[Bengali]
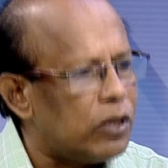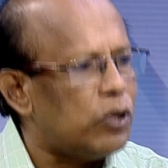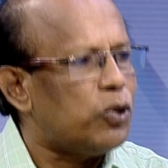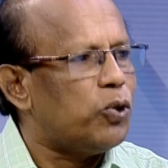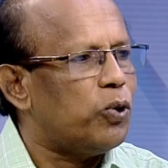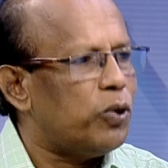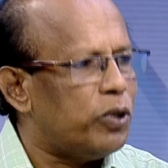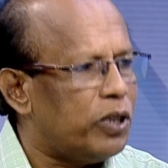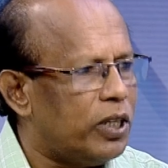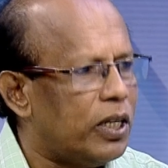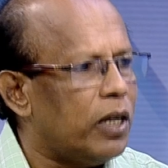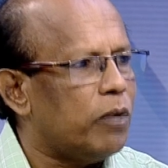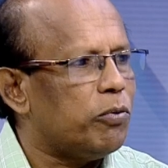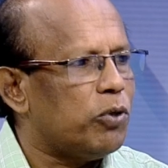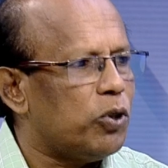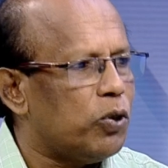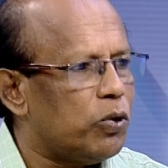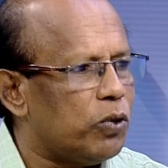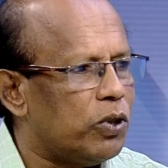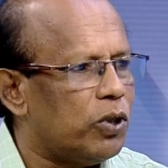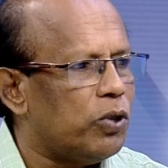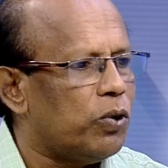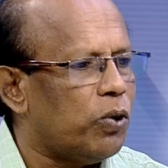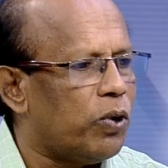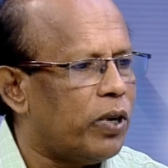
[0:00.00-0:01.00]
দিনে আমি যদি
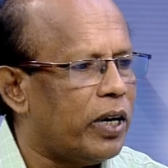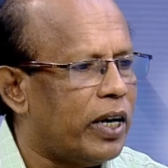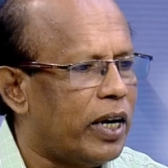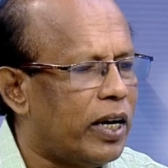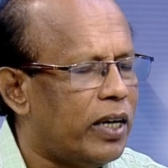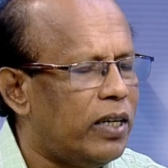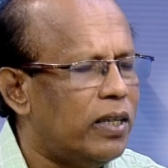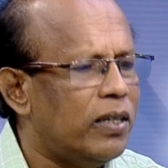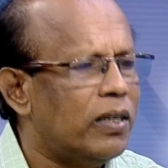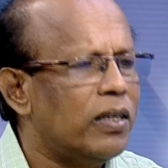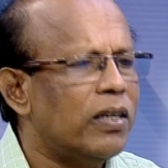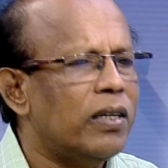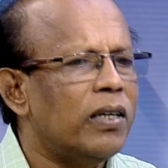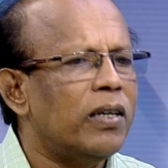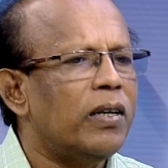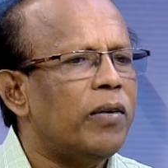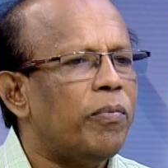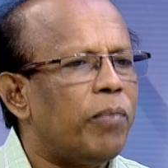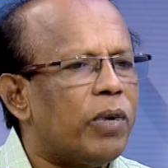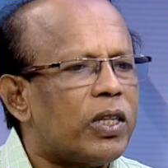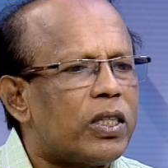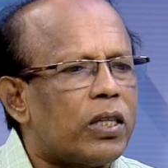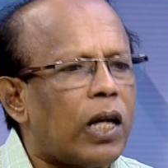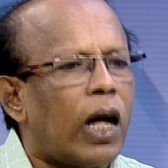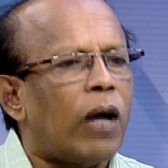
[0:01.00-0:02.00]
ধরে নেই বা
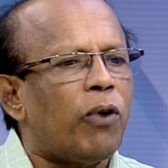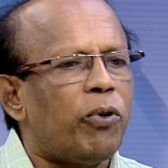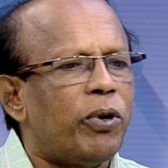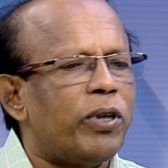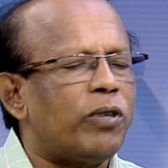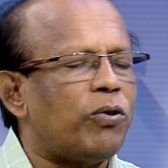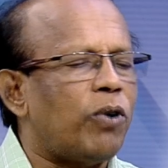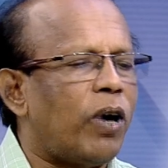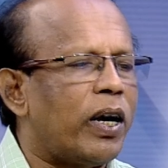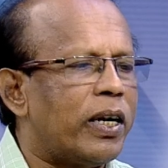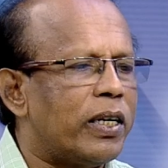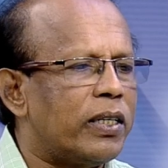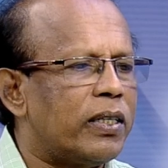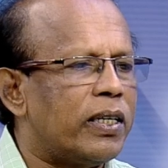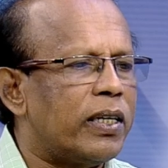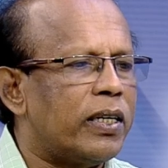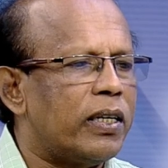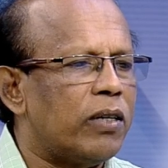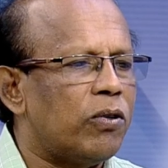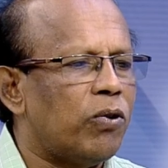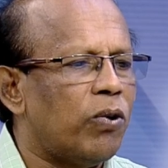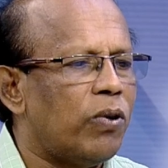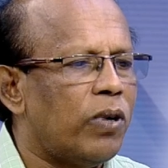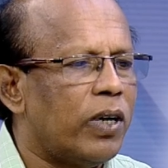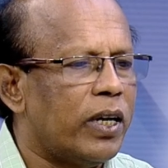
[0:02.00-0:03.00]
তারও একটু আগে থেকে
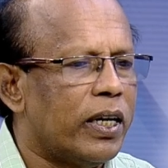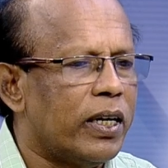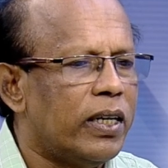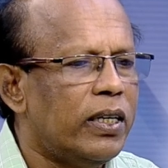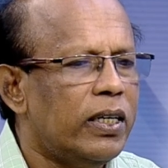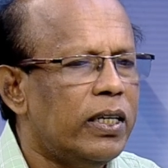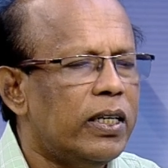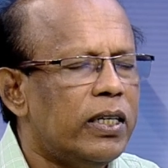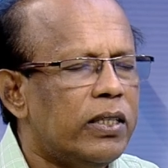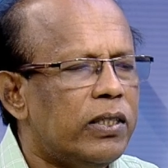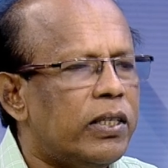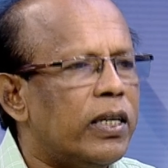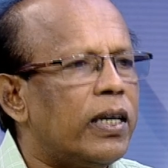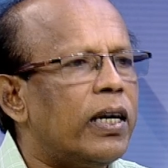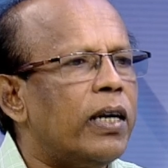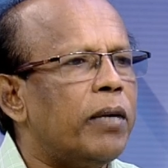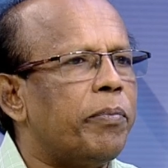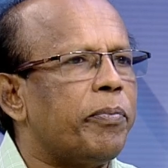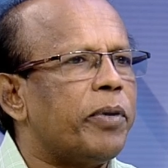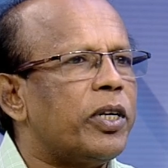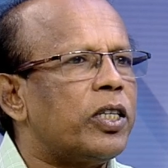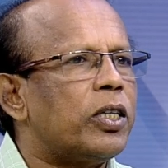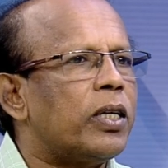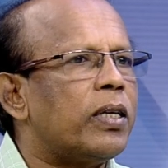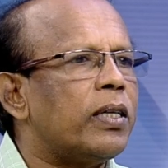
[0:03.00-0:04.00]
ধরলে যেখানে
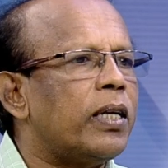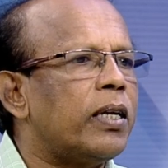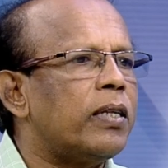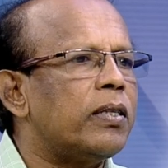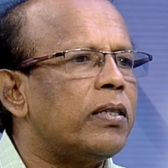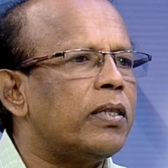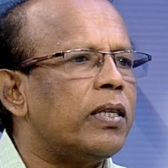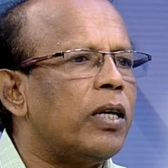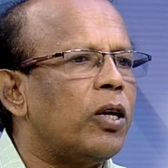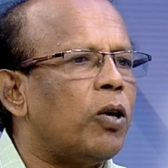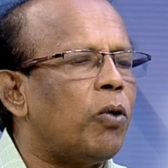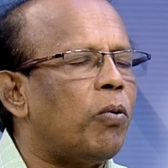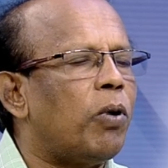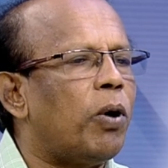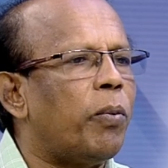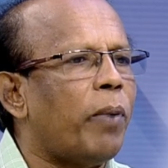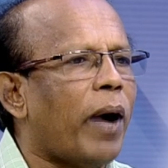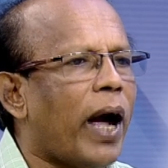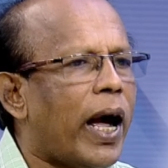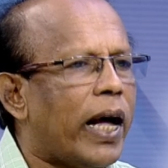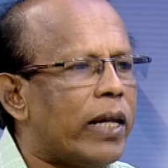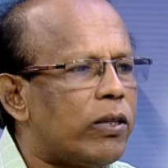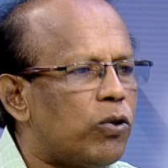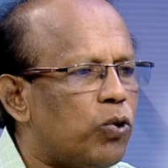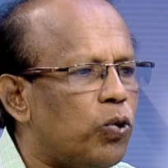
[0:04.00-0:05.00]
পেশাদারিত্বের অভাব এত
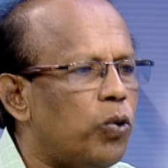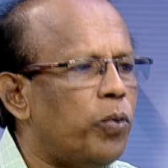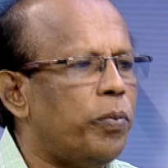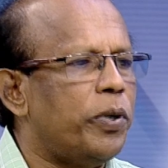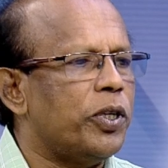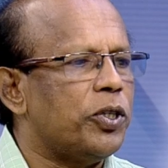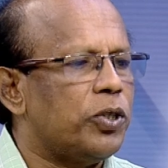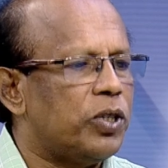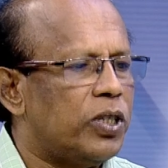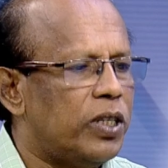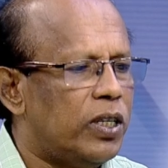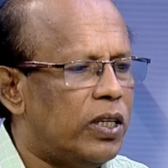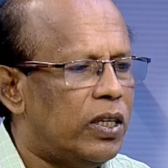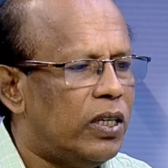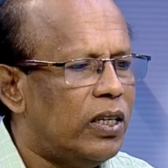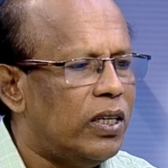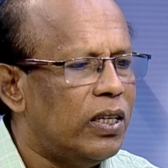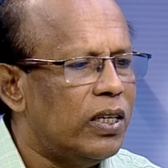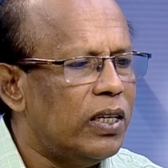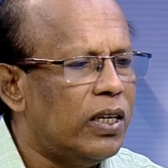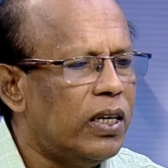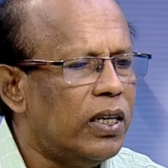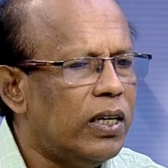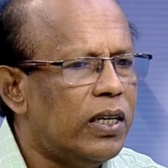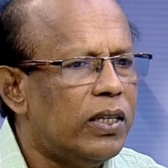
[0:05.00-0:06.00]
বেশি
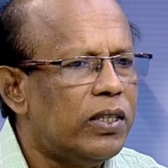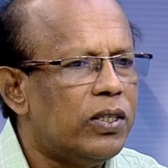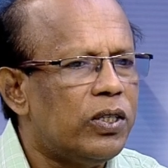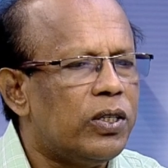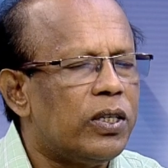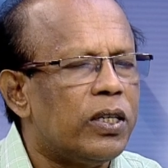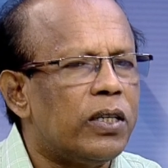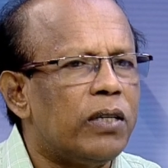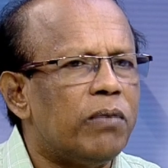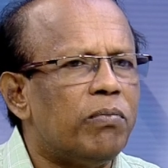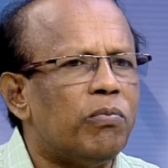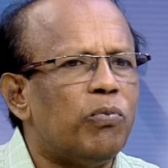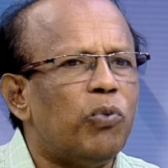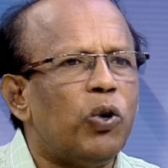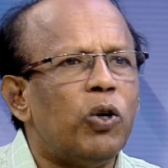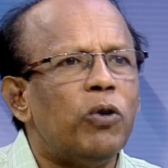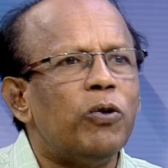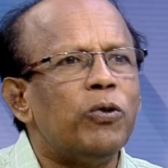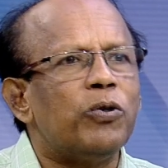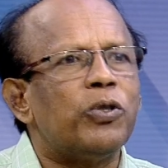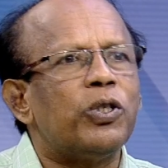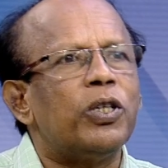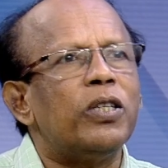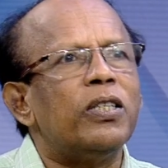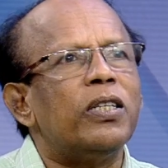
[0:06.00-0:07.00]
যে মনে হচ্ছে
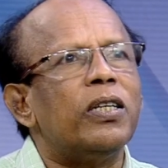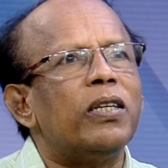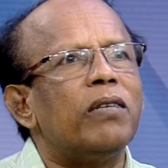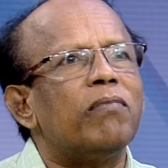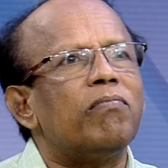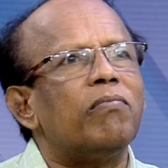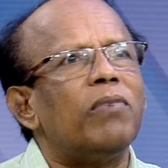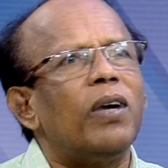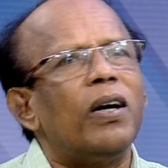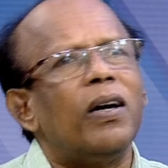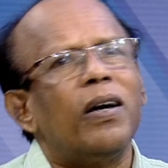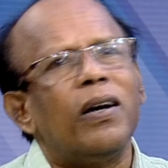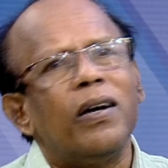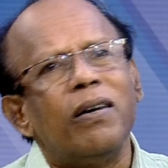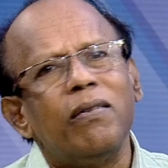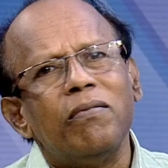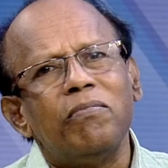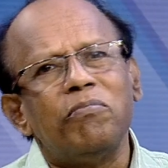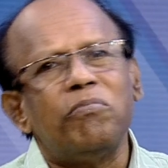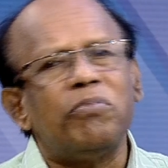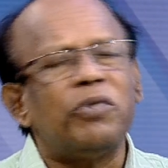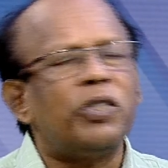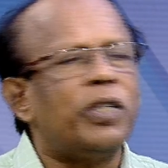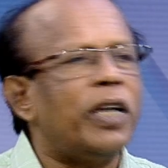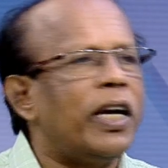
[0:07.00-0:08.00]
যে
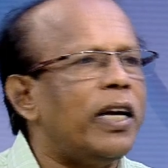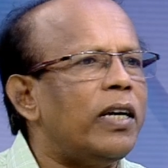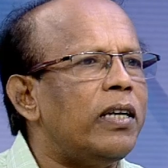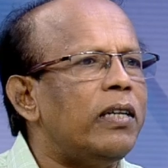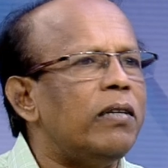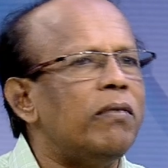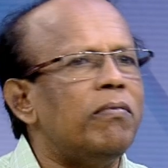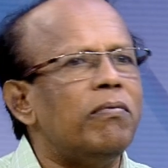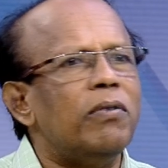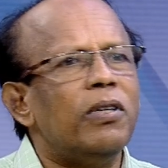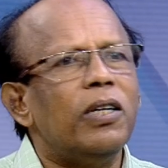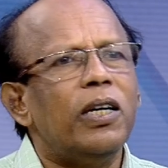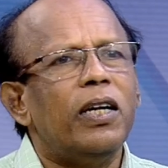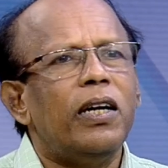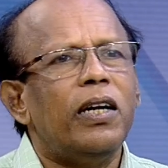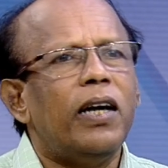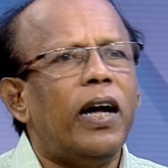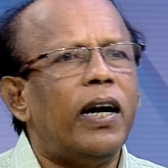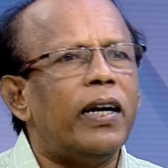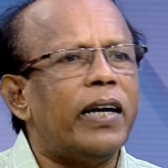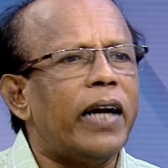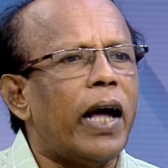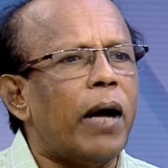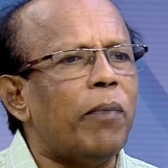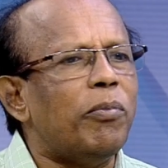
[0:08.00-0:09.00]
সেই একটা
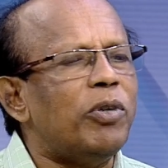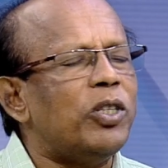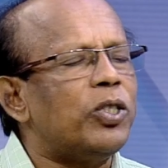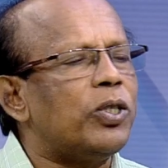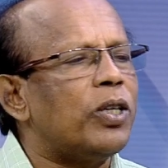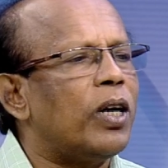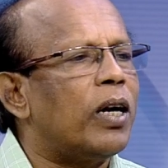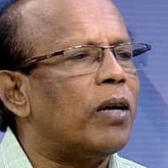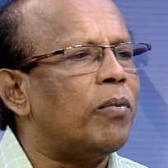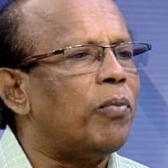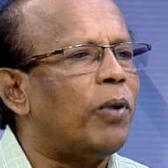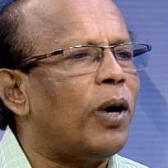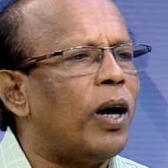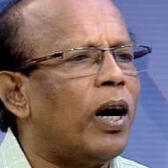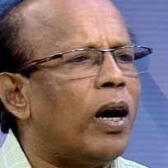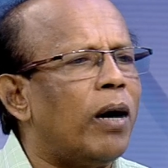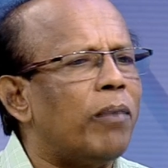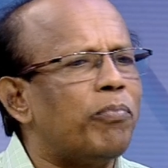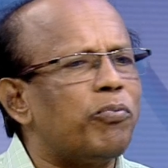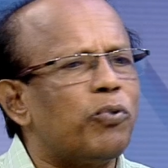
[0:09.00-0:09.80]
অ্যামেচার ভাব কোনো